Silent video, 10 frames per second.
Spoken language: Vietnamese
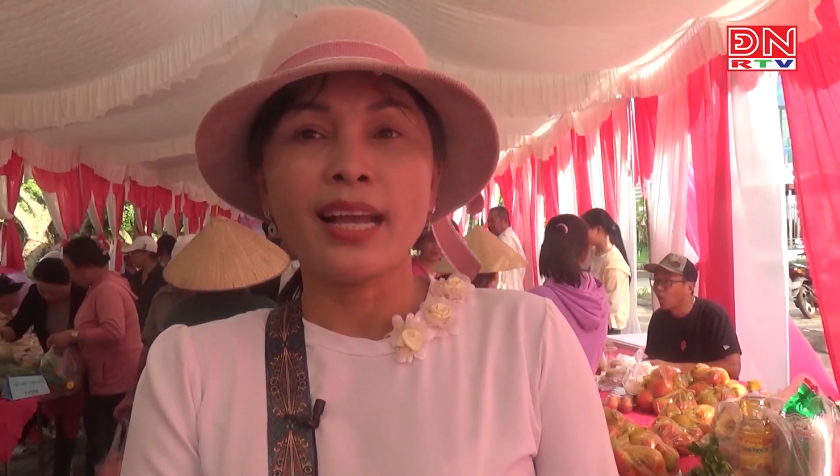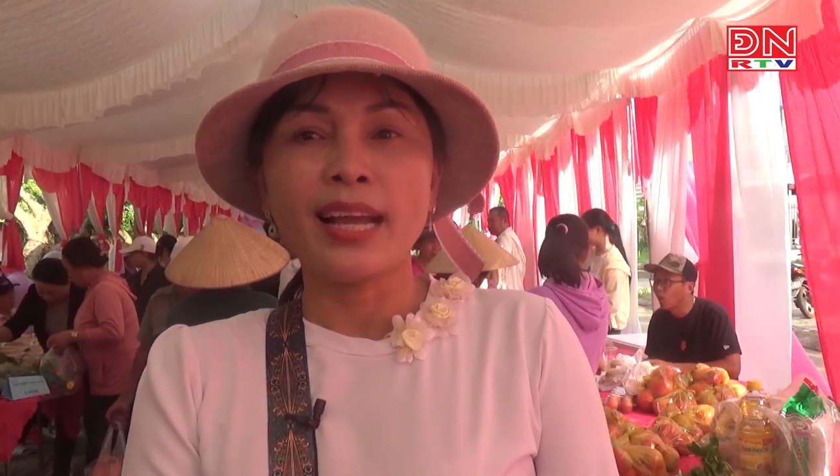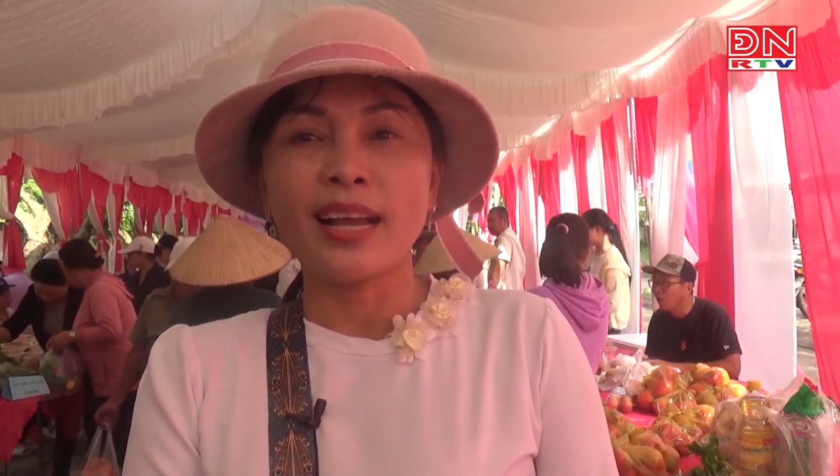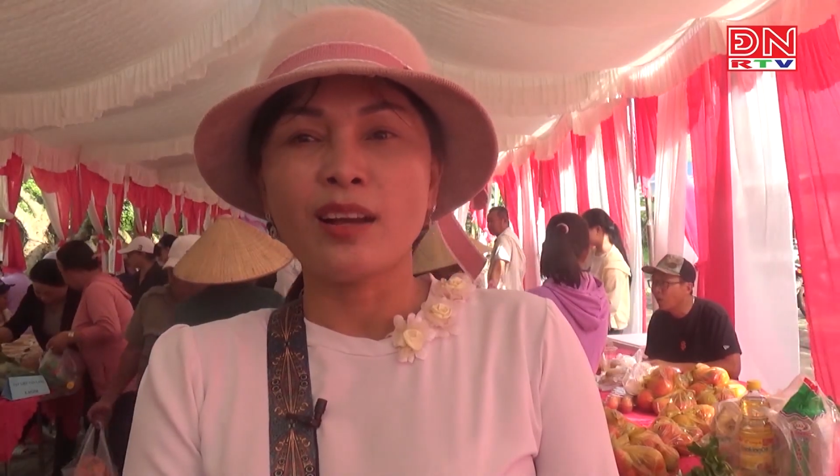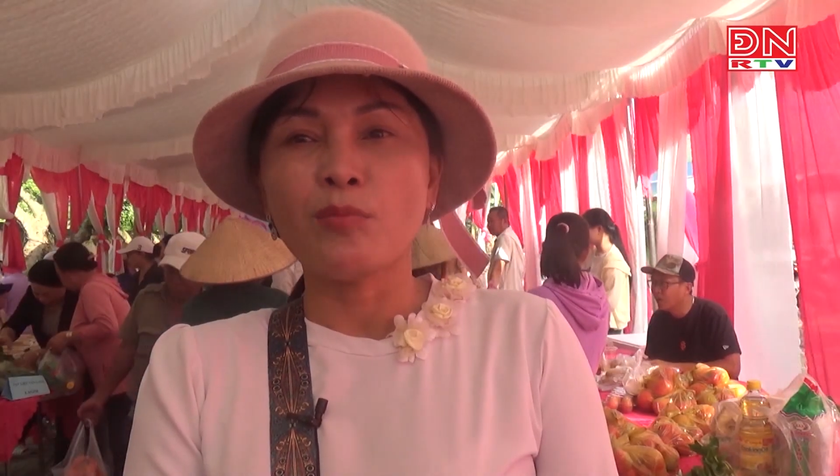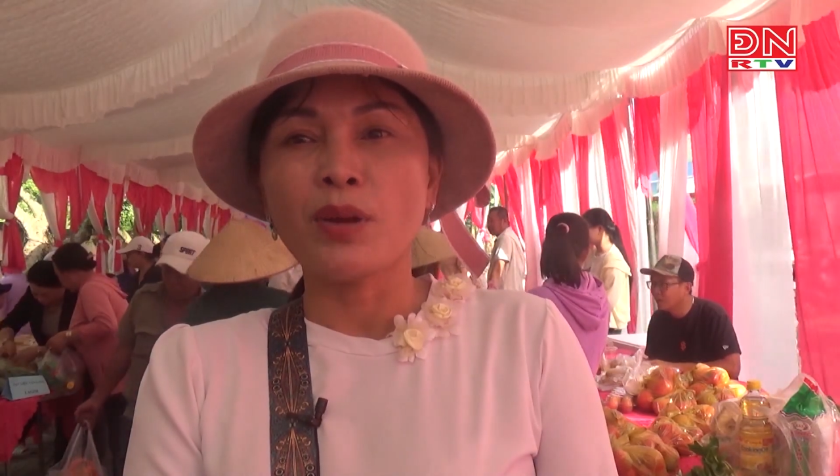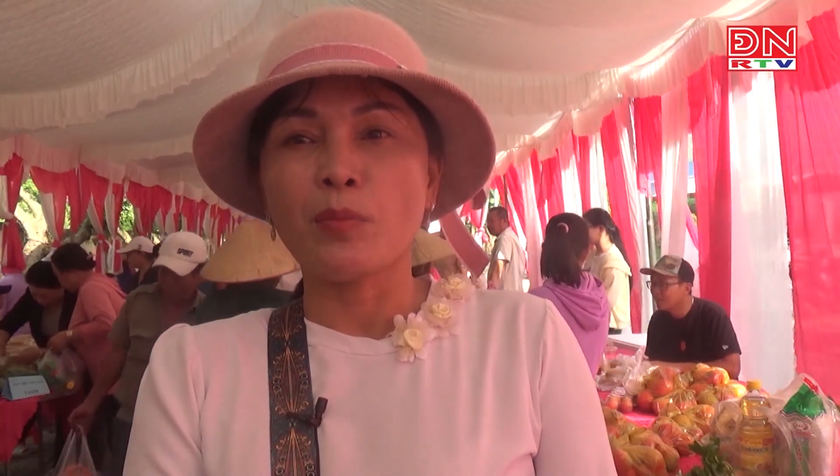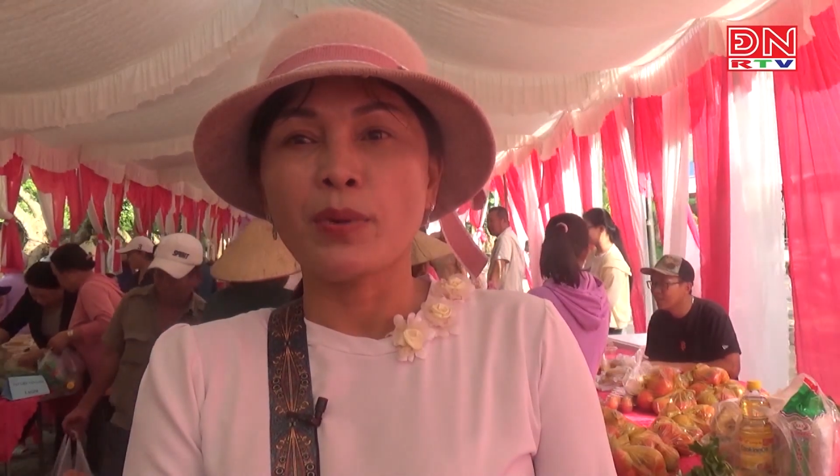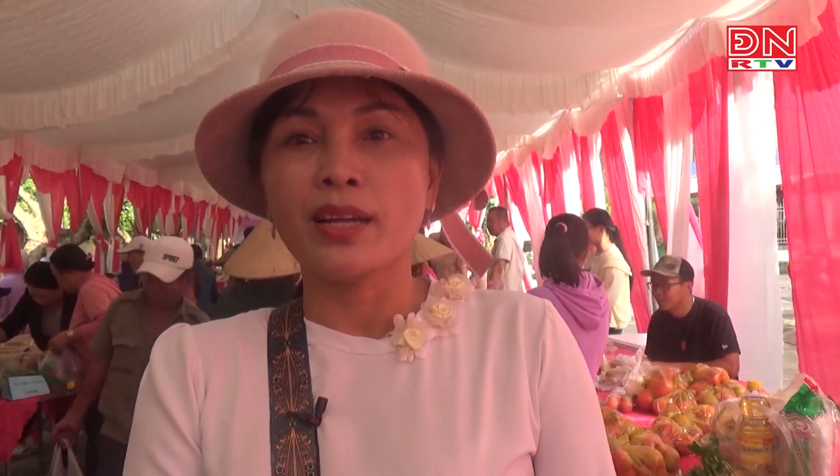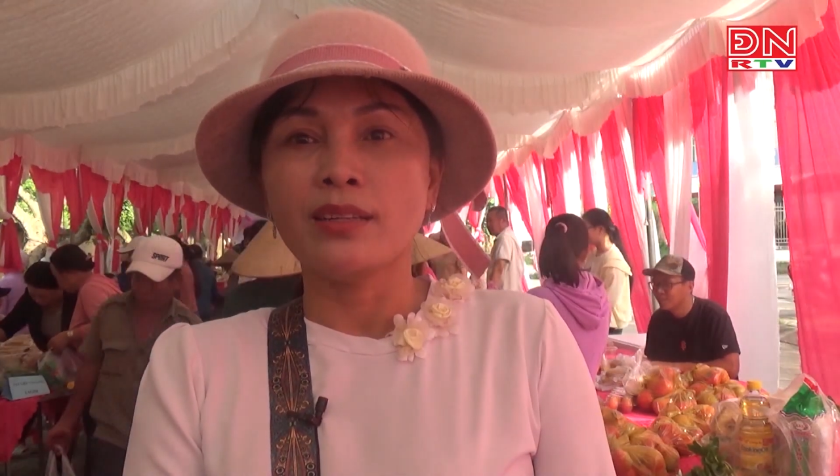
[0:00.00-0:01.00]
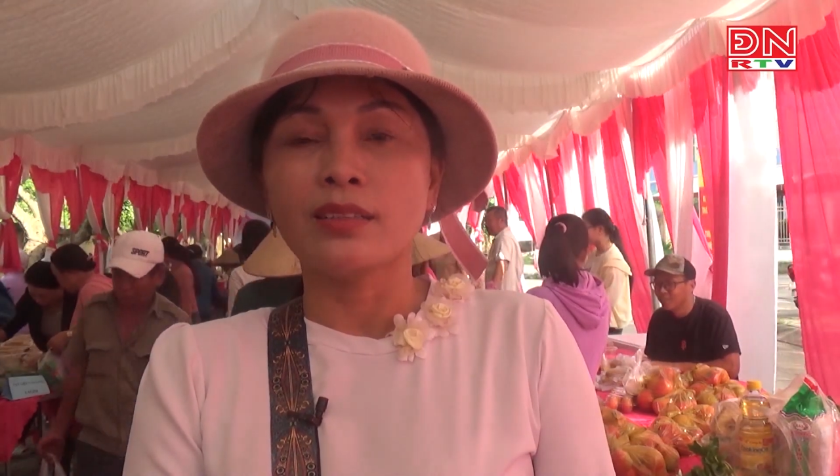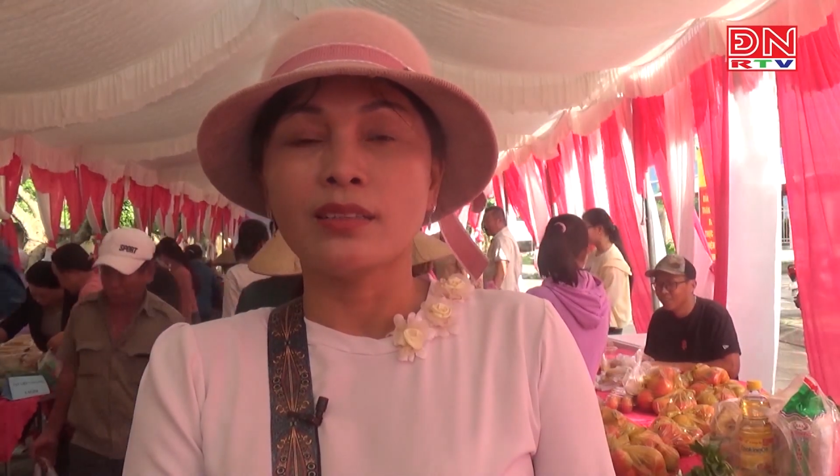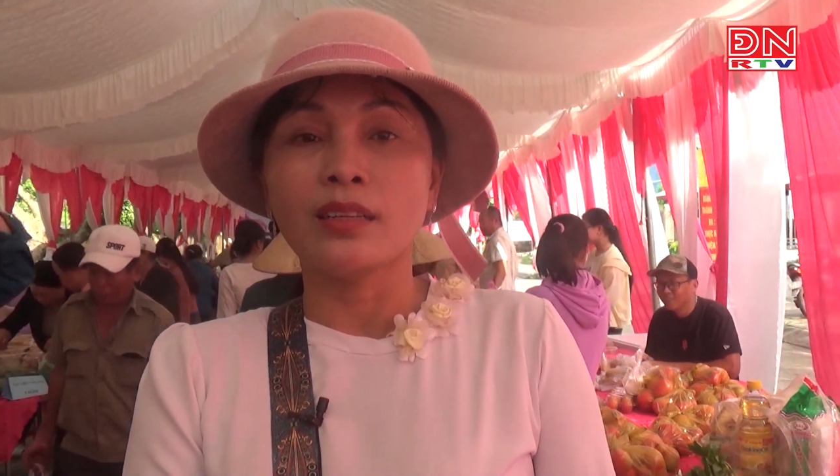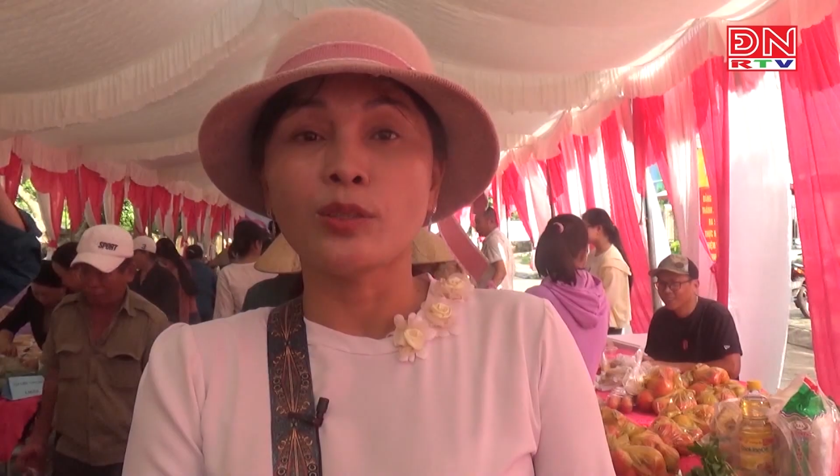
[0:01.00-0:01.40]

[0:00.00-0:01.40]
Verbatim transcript: gian hàng không đồng này được